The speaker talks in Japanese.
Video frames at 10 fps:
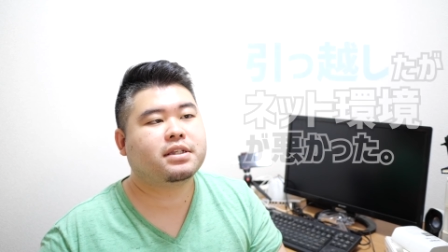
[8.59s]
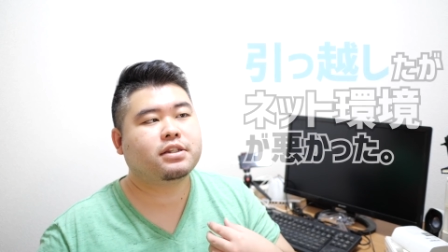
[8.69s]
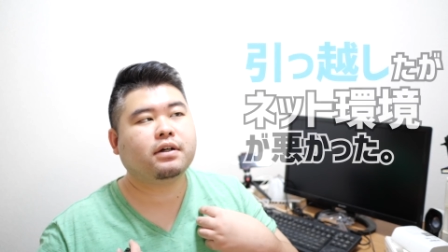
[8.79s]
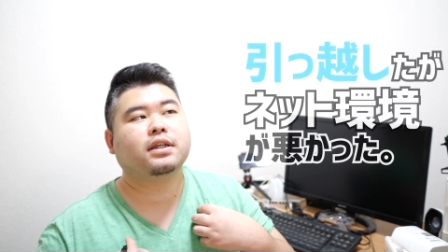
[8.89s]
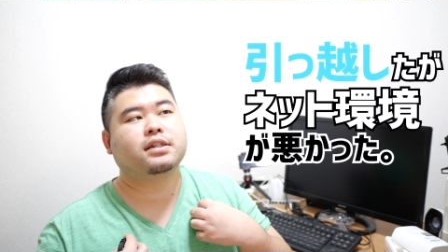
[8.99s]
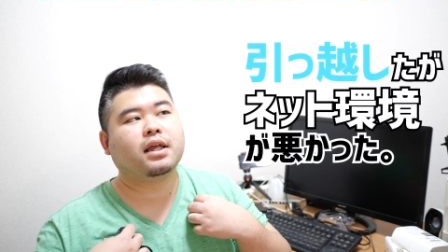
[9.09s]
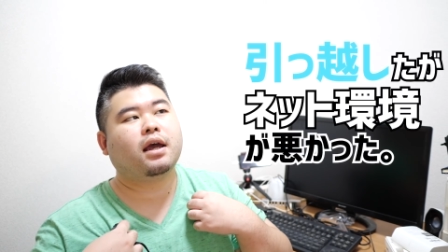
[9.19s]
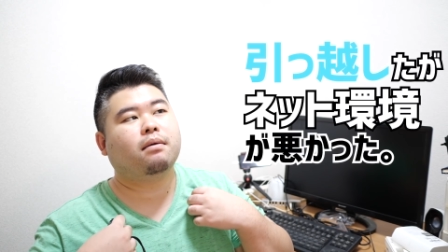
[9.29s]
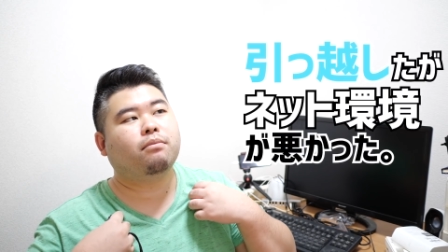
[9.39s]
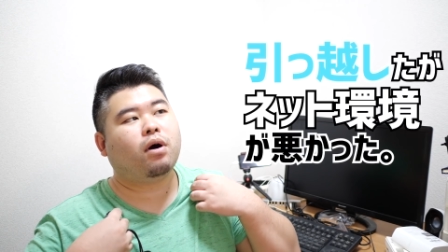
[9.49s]
あ、実はです
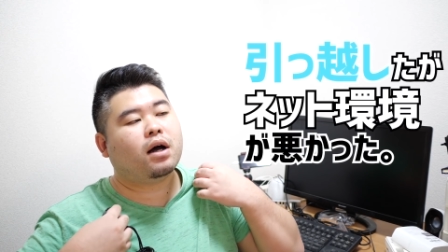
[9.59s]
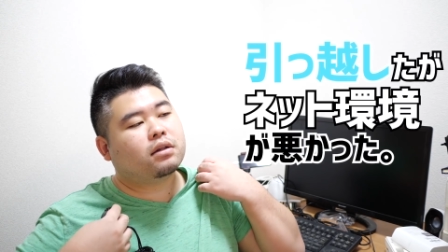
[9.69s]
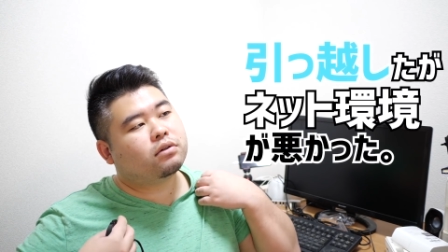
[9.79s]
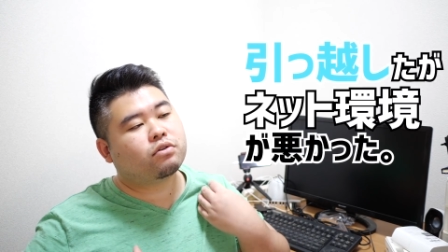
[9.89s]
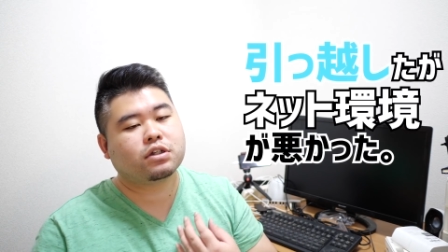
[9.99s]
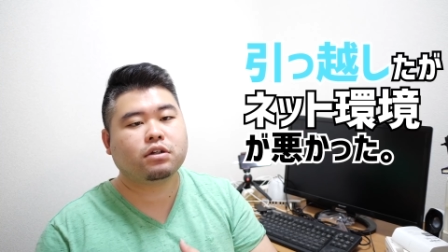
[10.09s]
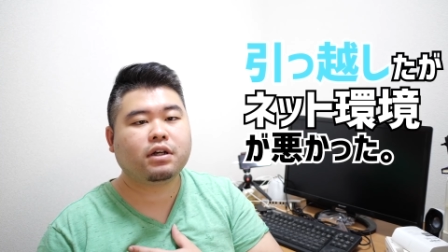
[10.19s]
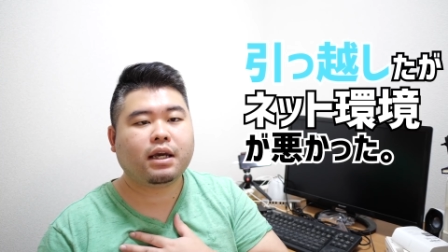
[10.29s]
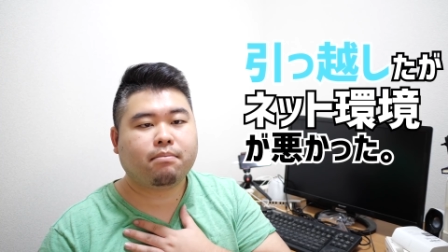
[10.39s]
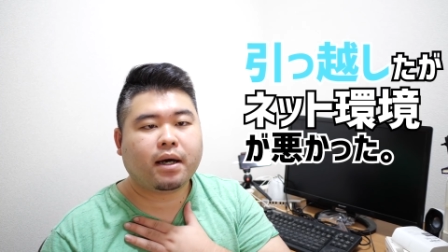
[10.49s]
ね、もう半年ぐ
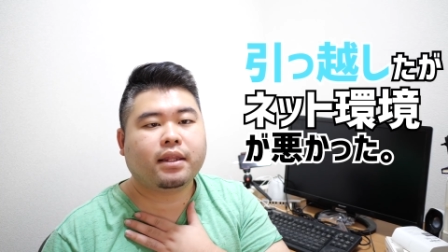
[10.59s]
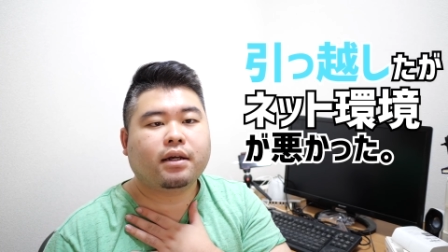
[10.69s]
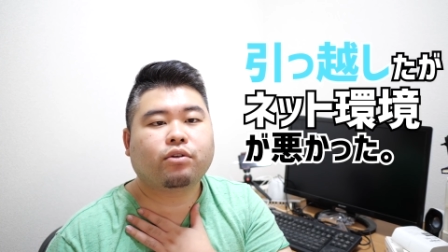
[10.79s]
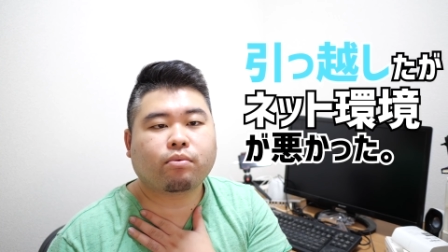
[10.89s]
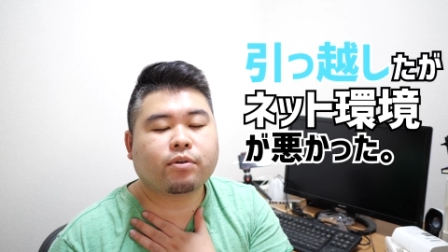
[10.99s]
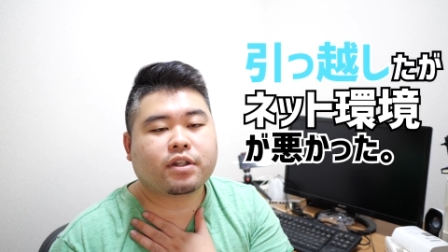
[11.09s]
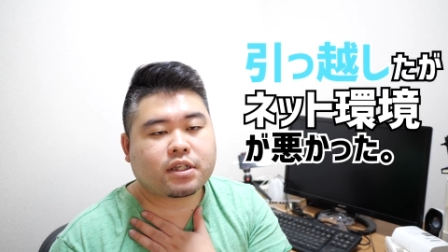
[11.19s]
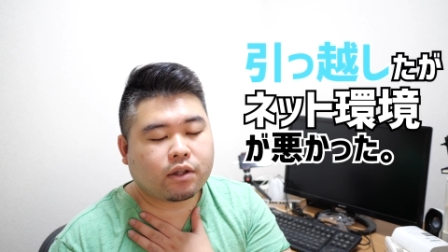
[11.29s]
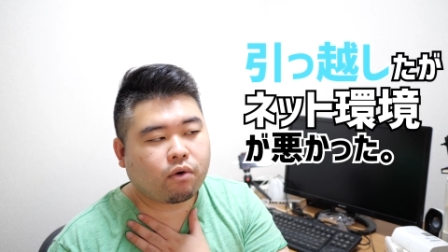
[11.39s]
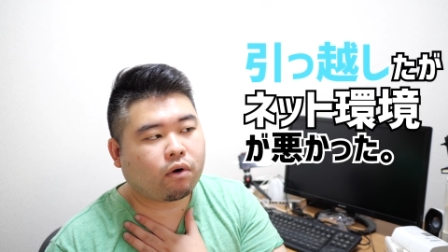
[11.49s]
らい前になると思うんで
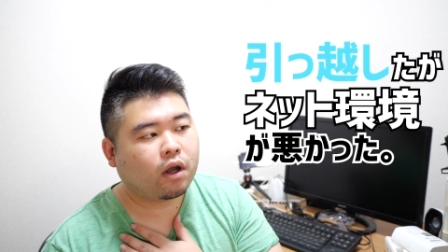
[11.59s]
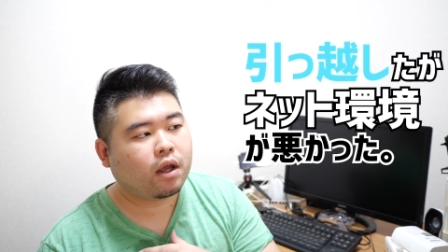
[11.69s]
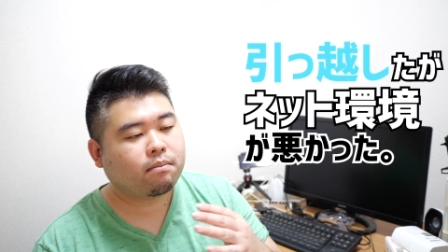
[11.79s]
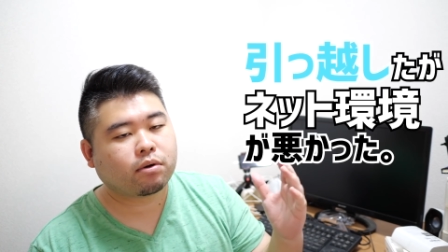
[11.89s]
すけど、